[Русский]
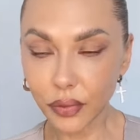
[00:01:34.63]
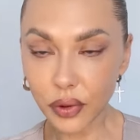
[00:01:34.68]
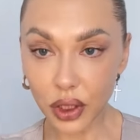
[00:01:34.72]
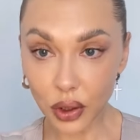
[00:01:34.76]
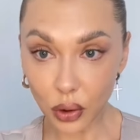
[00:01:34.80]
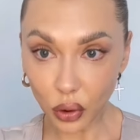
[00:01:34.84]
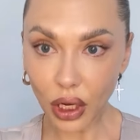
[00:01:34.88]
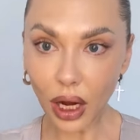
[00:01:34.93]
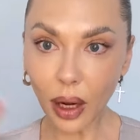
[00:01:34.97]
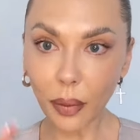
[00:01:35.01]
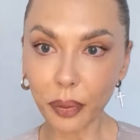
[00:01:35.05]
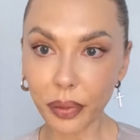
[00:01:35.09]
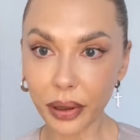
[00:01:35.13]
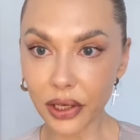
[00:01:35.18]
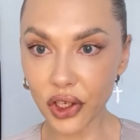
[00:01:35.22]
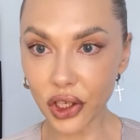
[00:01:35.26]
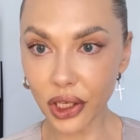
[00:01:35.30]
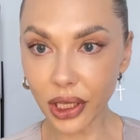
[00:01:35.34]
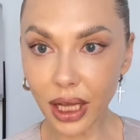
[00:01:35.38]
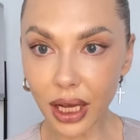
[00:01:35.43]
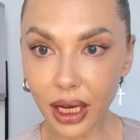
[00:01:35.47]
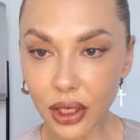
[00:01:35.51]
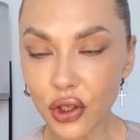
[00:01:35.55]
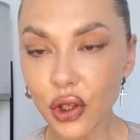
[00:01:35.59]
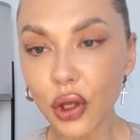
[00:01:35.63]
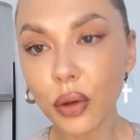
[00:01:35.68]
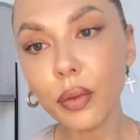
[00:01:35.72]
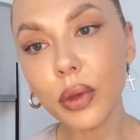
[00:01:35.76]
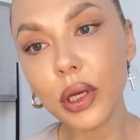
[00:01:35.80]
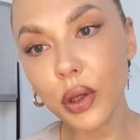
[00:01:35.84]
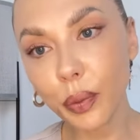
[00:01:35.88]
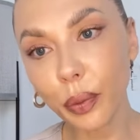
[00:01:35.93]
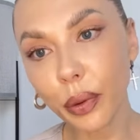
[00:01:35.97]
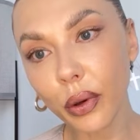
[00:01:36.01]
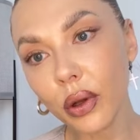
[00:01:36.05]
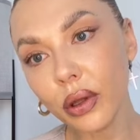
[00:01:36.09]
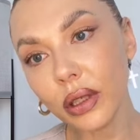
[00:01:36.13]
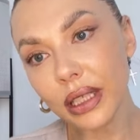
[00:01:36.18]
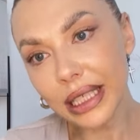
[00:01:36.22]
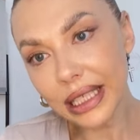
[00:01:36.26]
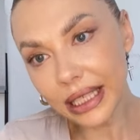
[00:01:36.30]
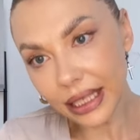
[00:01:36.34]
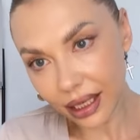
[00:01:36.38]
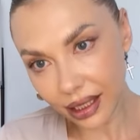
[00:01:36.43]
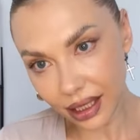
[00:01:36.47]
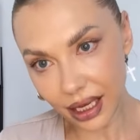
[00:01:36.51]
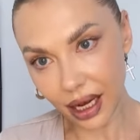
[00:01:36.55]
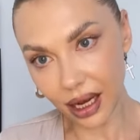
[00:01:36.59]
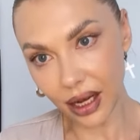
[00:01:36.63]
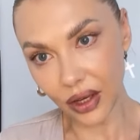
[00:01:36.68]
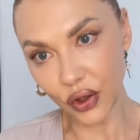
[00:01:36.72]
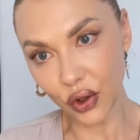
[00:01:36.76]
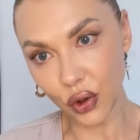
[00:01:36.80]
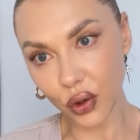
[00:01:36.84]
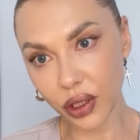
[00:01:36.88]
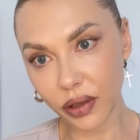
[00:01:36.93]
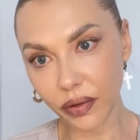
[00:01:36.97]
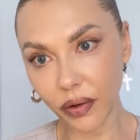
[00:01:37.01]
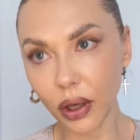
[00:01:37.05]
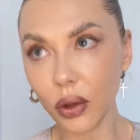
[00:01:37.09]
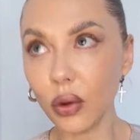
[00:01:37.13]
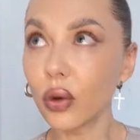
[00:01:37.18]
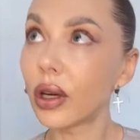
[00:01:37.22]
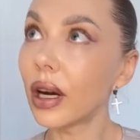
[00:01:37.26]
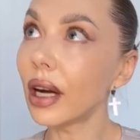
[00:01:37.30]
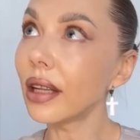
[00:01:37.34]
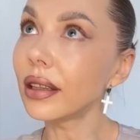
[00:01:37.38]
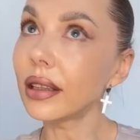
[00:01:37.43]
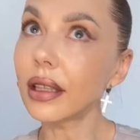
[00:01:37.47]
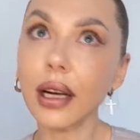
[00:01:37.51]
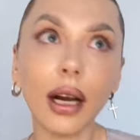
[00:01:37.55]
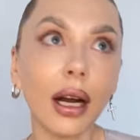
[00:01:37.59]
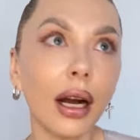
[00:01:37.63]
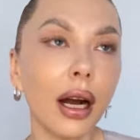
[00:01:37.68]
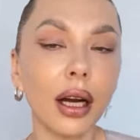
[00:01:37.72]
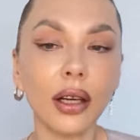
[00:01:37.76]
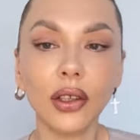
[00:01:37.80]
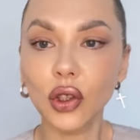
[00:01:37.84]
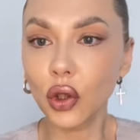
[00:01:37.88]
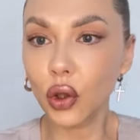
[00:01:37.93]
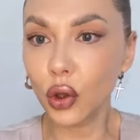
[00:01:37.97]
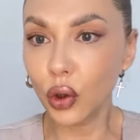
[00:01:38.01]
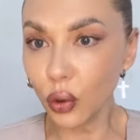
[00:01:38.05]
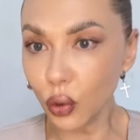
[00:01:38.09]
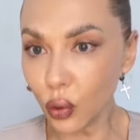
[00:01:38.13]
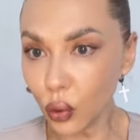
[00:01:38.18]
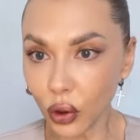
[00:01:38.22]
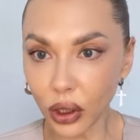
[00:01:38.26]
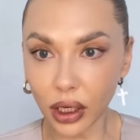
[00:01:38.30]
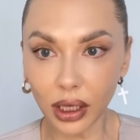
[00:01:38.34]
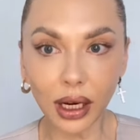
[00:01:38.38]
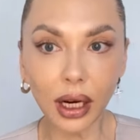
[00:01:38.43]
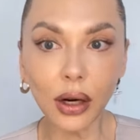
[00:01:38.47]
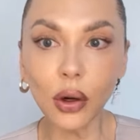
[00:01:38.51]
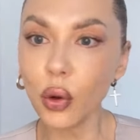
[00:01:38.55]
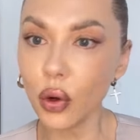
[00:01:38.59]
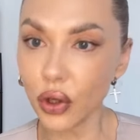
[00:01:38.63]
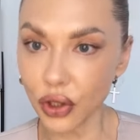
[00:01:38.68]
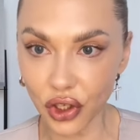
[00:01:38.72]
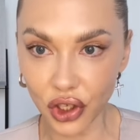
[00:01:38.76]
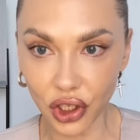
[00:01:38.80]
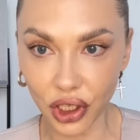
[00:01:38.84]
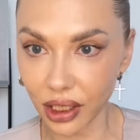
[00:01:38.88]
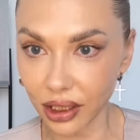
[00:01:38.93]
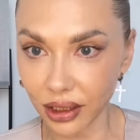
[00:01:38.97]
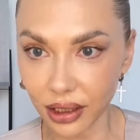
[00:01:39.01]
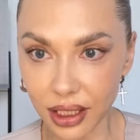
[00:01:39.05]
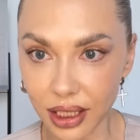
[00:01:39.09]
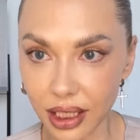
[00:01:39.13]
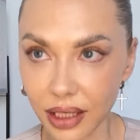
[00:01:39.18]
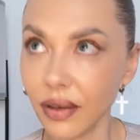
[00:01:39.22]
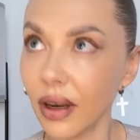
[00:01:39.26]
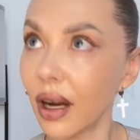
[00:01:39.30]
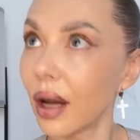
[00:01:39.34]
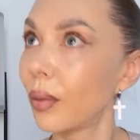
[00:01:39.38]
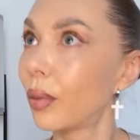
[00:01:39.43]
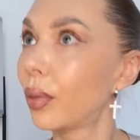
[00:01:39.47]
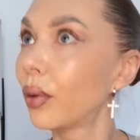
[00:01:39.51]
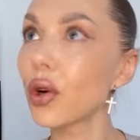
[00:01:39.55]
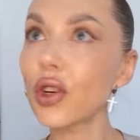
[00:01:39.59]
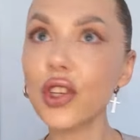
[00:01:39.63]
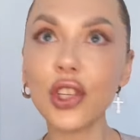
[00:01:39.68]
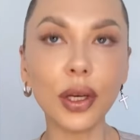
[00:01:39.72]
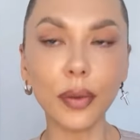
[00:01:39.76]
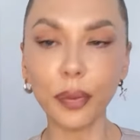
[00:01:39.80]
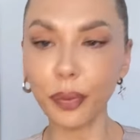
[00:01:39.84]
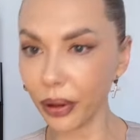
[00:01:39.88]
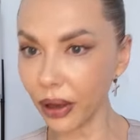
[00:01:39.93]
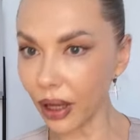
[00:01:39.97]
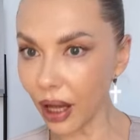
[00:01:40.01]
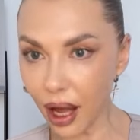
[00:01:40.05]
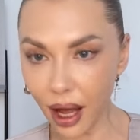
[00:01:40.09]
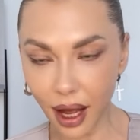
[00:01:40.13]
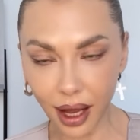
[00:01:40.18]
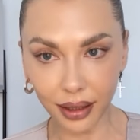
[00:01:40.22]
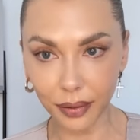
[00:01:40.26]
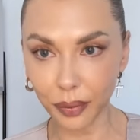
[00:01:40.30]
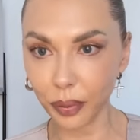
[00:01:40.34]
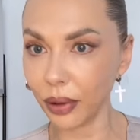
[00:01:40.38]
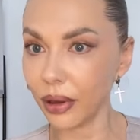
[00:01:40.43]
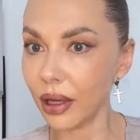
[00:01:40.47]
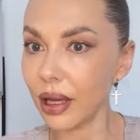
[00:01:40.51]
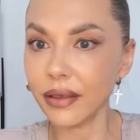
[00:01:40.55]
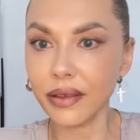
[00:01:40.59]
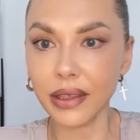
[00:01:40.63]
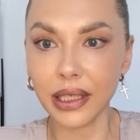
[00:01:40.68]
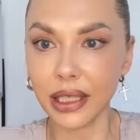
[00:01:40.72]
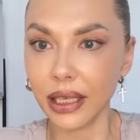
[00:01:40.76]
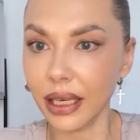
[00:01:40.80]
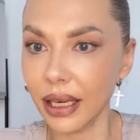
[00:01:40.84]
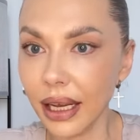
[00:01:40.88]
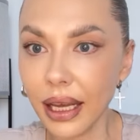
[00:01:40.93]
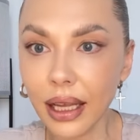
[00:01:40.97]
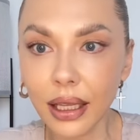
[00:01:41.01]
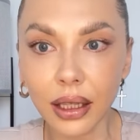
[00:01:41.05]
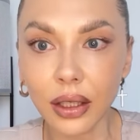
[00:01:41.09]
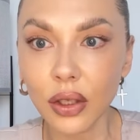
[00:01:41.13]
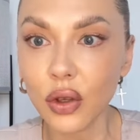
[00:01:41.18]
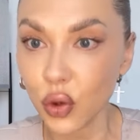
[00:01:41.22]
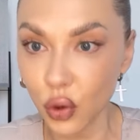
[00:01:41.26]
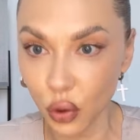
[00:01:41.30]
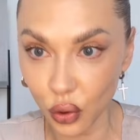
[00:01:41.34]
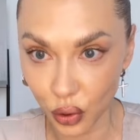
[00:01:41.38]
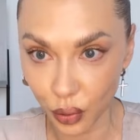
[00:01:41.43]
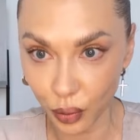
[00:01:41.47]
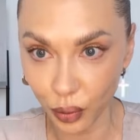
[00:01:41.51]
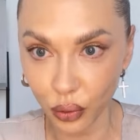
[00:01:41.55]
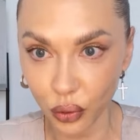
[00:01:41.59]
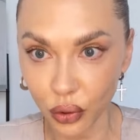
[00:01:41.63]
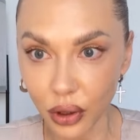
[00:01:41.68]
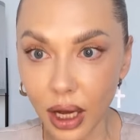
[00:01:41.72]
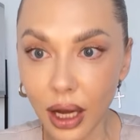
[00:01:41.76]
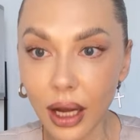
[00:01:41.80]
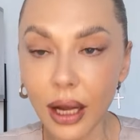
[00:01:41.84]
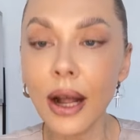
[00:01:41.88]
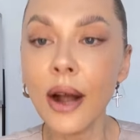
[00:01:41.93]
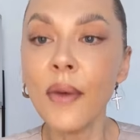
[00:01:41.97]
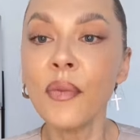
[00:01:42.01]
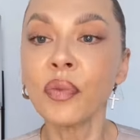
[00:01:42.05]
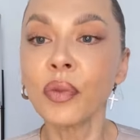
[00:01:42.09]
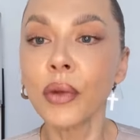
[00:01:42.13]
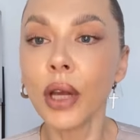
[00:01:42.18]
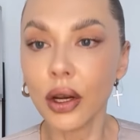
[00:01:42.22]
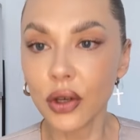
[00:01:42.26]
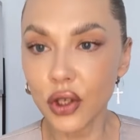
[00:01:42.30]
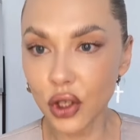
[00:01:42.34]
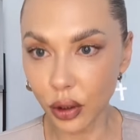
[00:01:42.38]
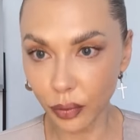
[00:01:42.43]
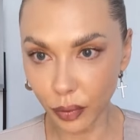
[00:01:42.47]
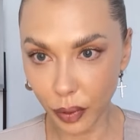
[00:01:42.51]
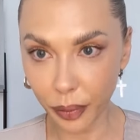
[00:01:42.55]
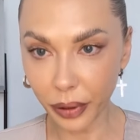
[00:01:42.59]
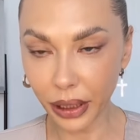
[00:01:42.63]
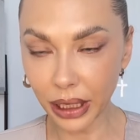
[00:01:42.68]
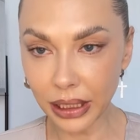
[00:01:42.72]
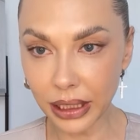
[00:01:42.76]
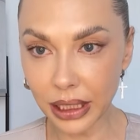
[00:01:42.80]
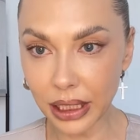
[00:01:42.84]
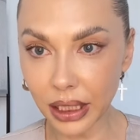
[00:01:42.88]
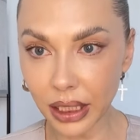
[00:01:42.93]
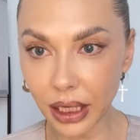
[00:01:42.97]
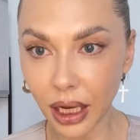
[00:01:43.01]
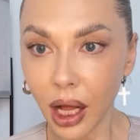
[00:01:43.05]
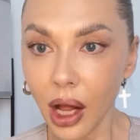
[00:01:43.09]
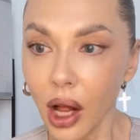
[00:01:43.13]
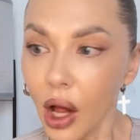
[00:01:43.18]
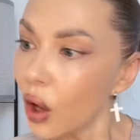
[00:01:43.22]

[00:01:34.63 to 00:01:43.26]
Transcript: сюда пришла, чтобы исполнить задачу свою, контракт, духа, как хочешь так называй, божий план, план вселенной, судьбу, да, чтобы пройти.